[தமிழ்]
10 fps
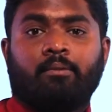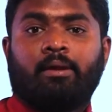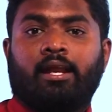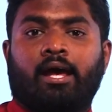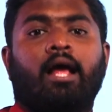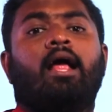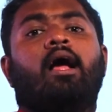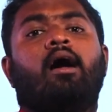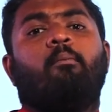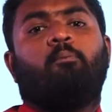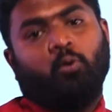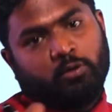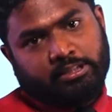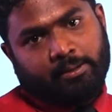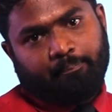வகம் என்ன
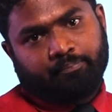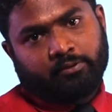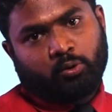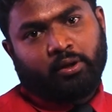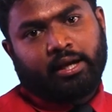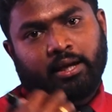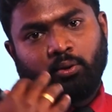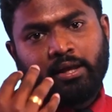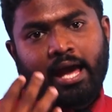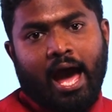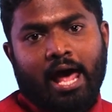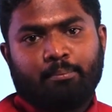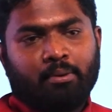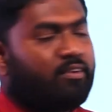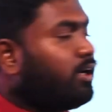பூஜ்ஜியம் துணிக்கையினுடைய
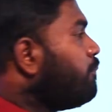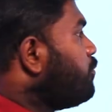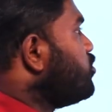ஆரம்ப வகம்